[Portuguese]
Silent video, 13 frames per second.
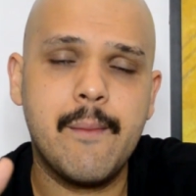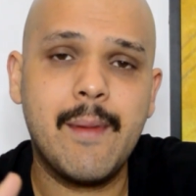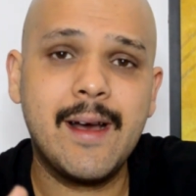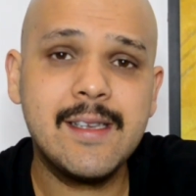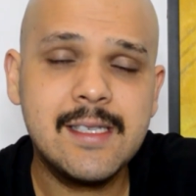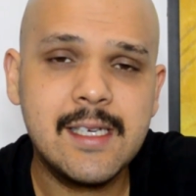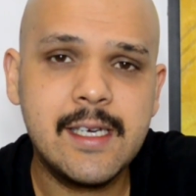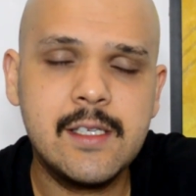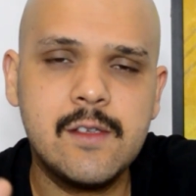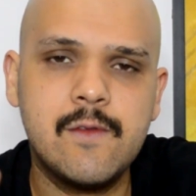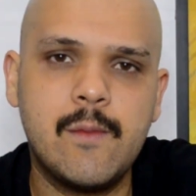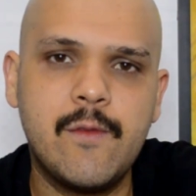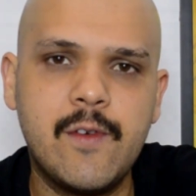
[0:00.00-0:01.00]
Mas antes,
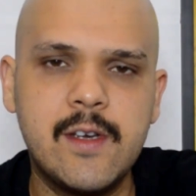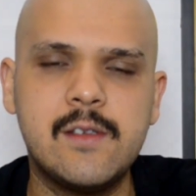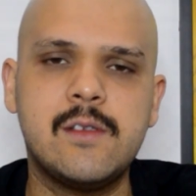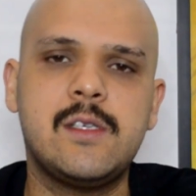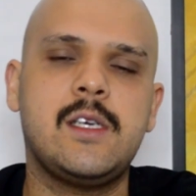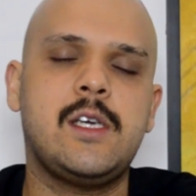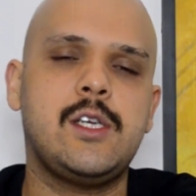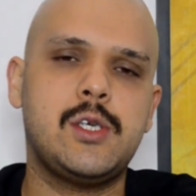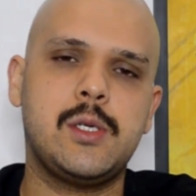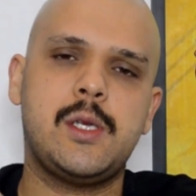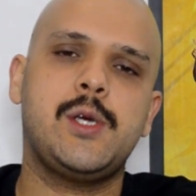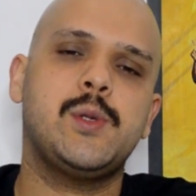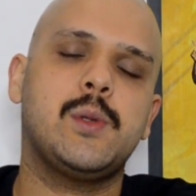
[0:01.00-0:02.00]
vamos fazer o seguinte,
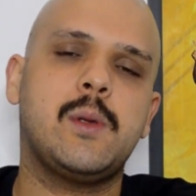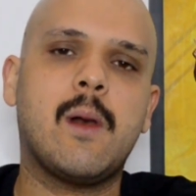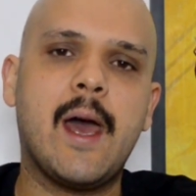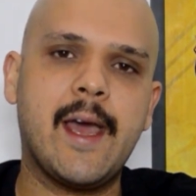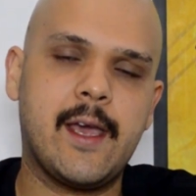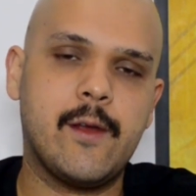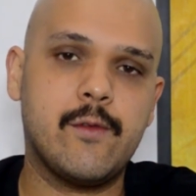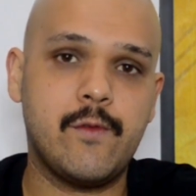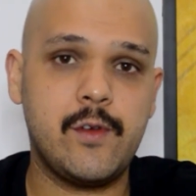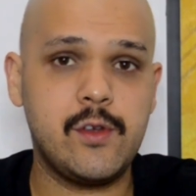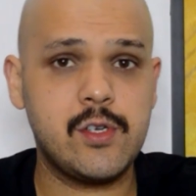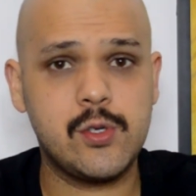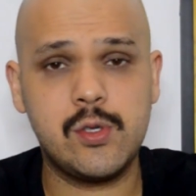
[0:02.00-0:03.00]
deixa o teu like aqui no
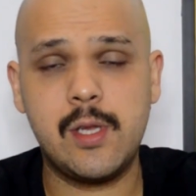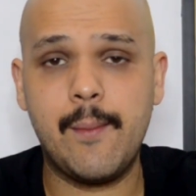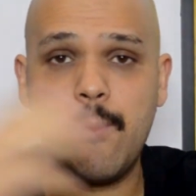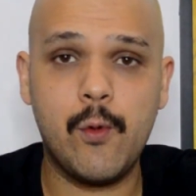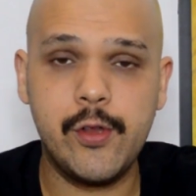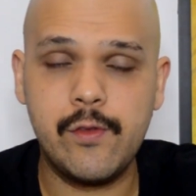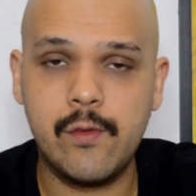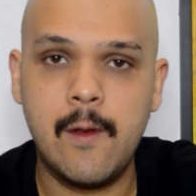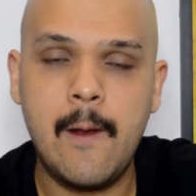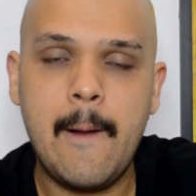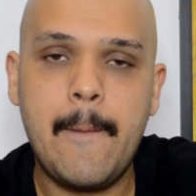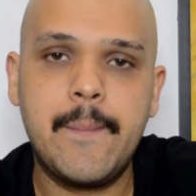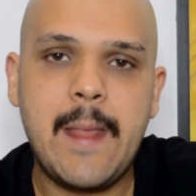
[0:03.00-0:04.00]
vídeo, que ajuda muito
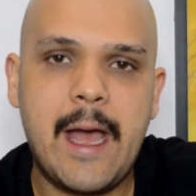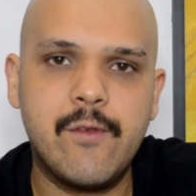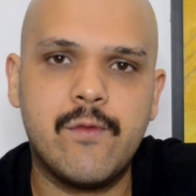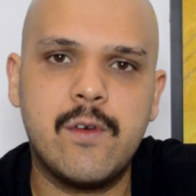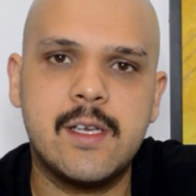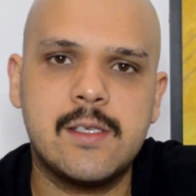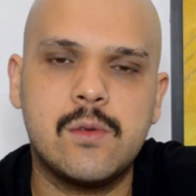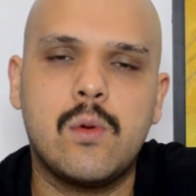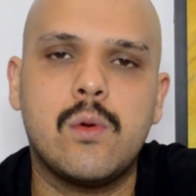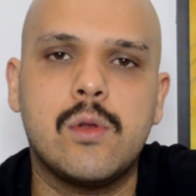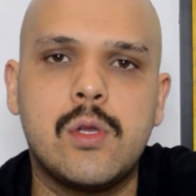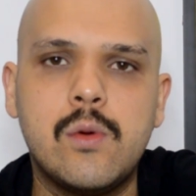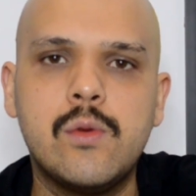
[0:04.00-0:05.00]
na divulgação do
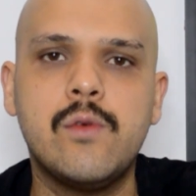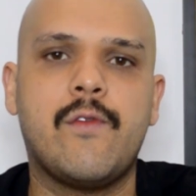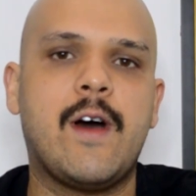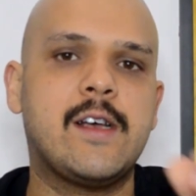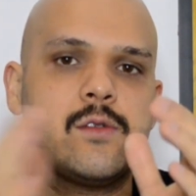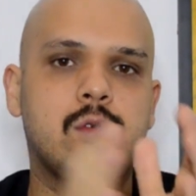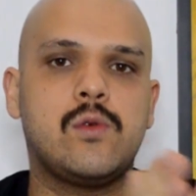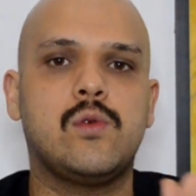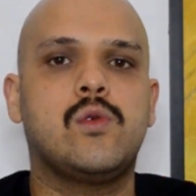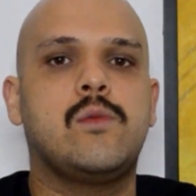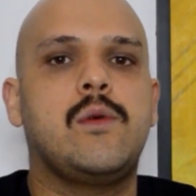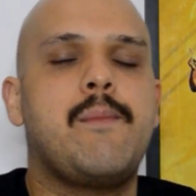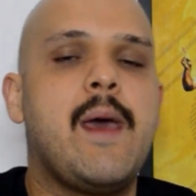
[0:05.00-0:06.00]
conteúdo, façam que o
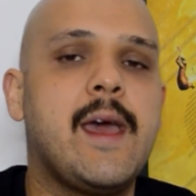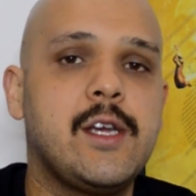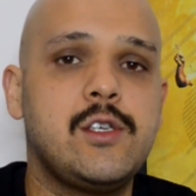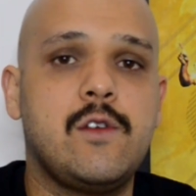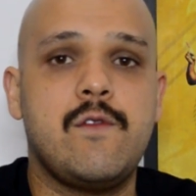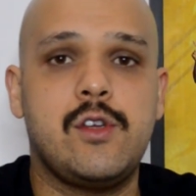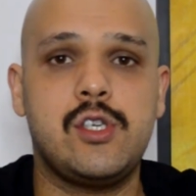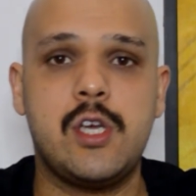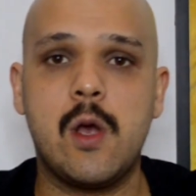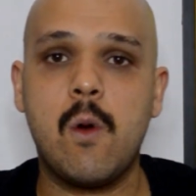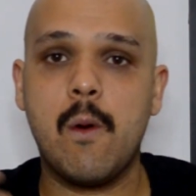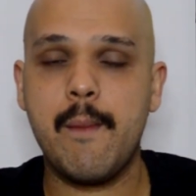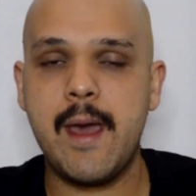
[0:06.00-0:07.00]
YouTube pegue este vídeo e
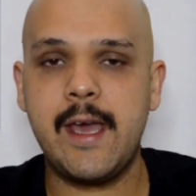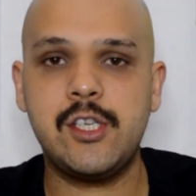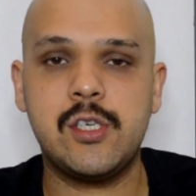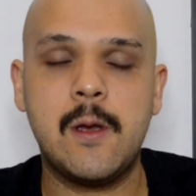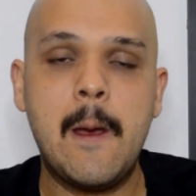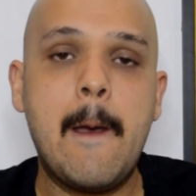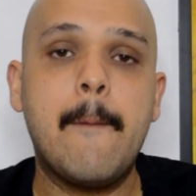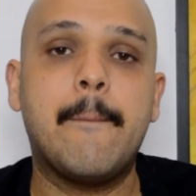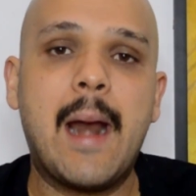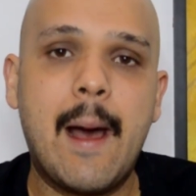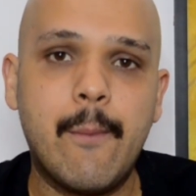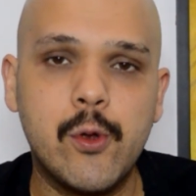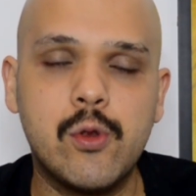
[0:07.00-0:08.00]
recomende
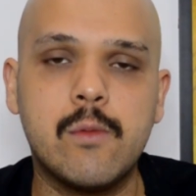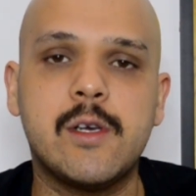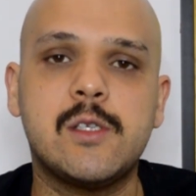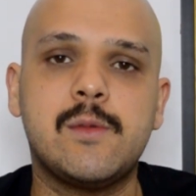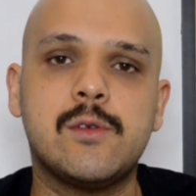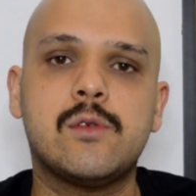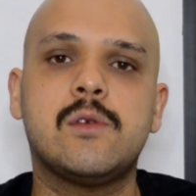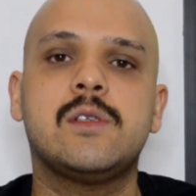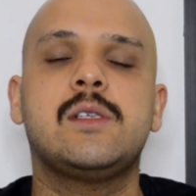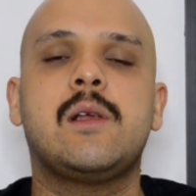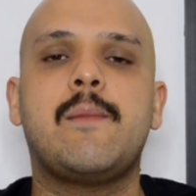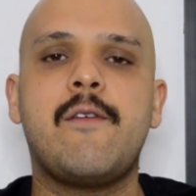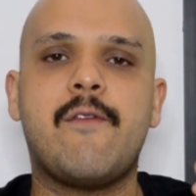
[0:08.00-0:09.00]
para muito mais pessoas e
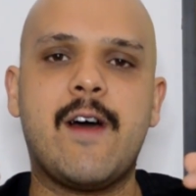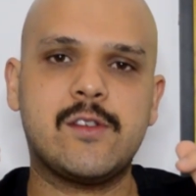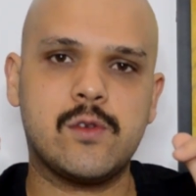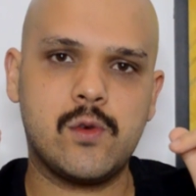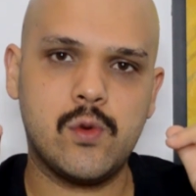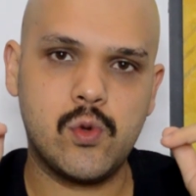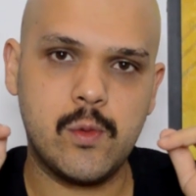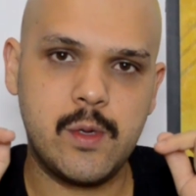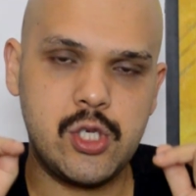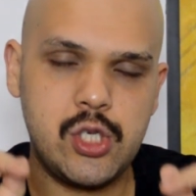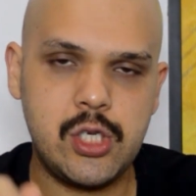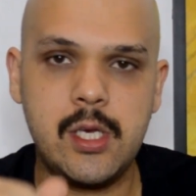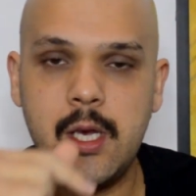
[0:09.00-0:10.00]
também façam que o YouTube
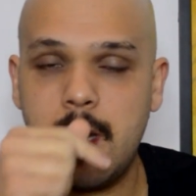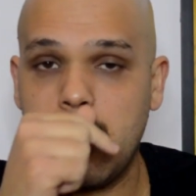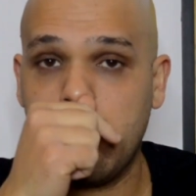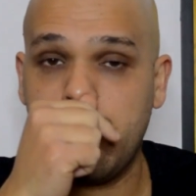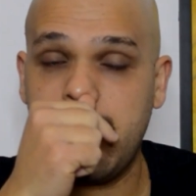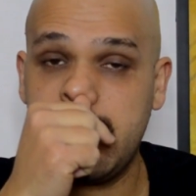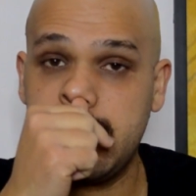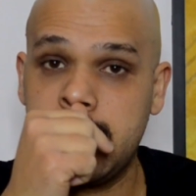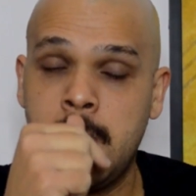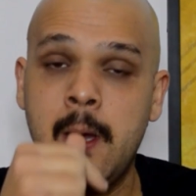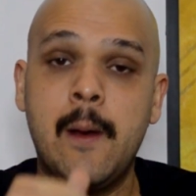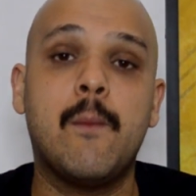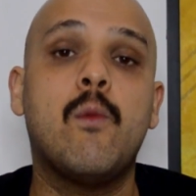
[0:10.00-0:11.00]
te recomende
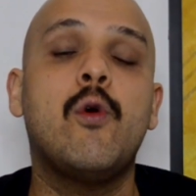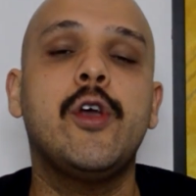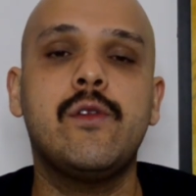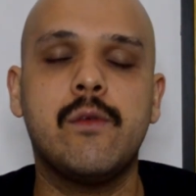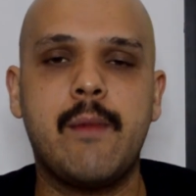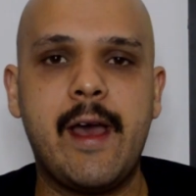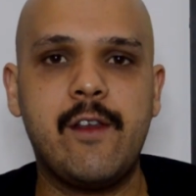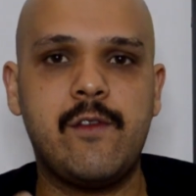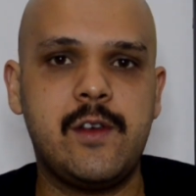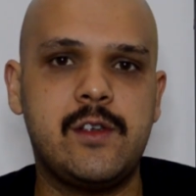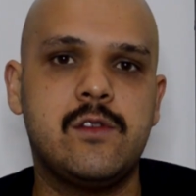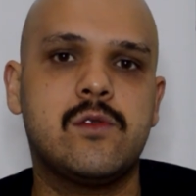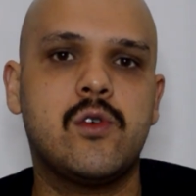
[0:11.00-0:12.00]
muito mais
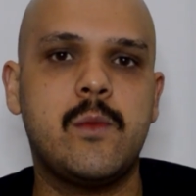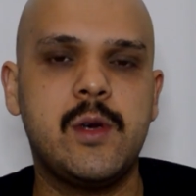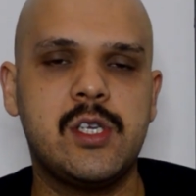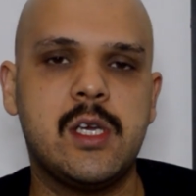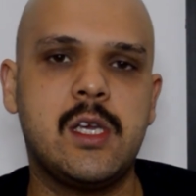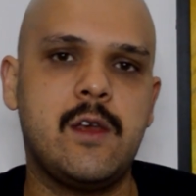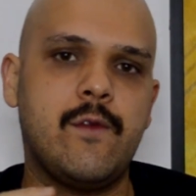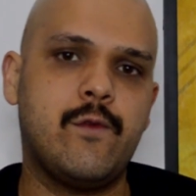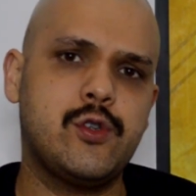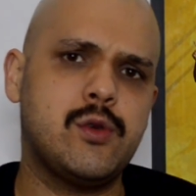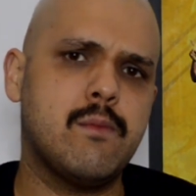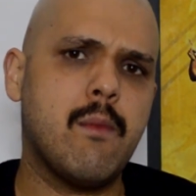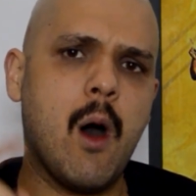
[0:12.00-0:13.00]
vídeos como este aqui,
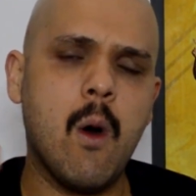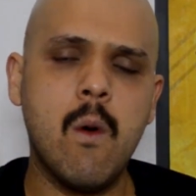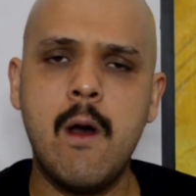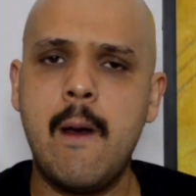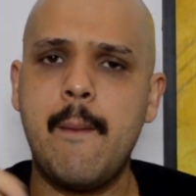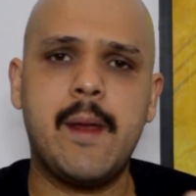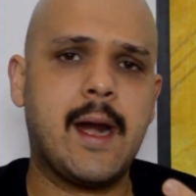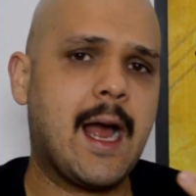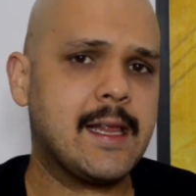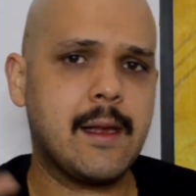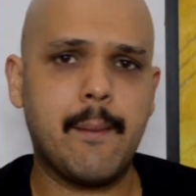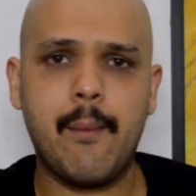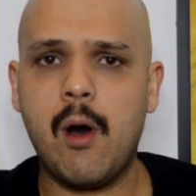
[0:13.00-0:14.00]
futebol, mercado
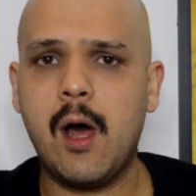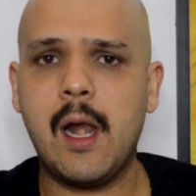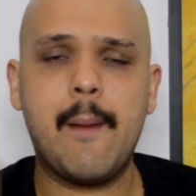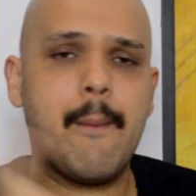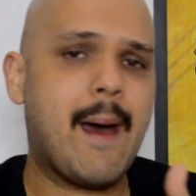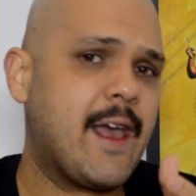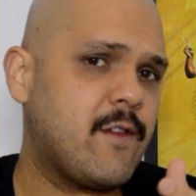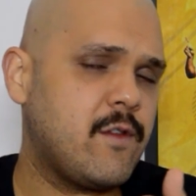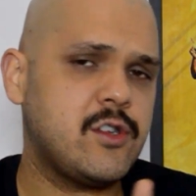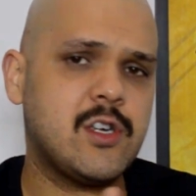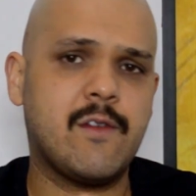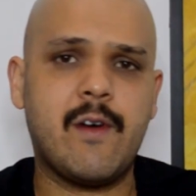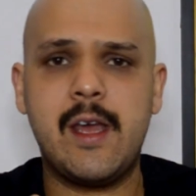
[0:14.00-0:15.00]
da bola, mais
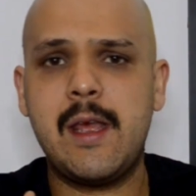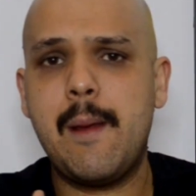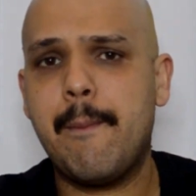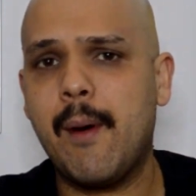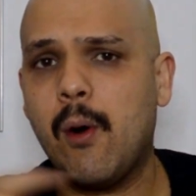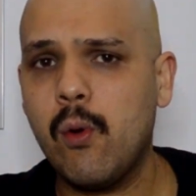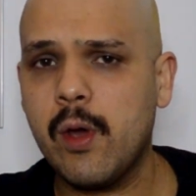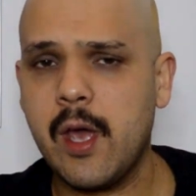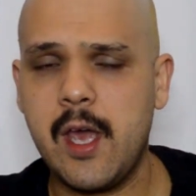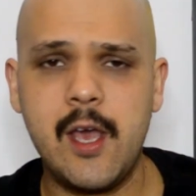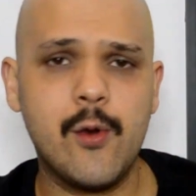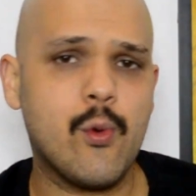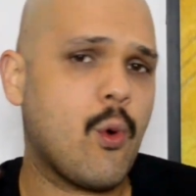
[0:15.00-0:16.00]
vídeo Havaí, Paulo
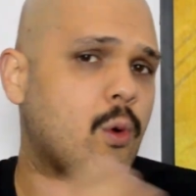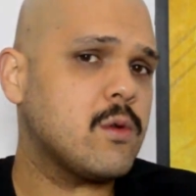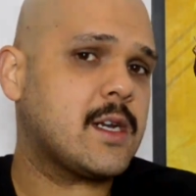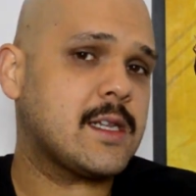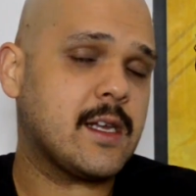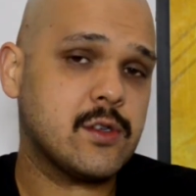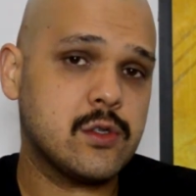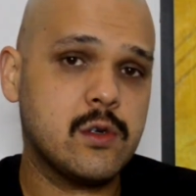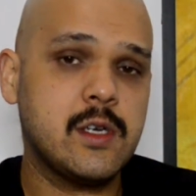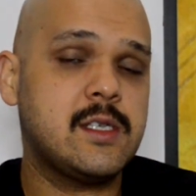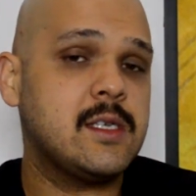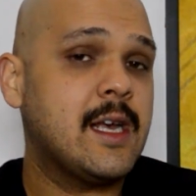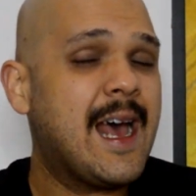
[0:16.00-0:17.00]
Guerreiro,
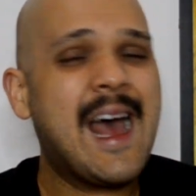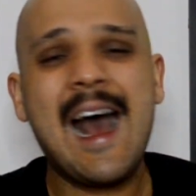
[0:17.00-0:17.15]
contratações,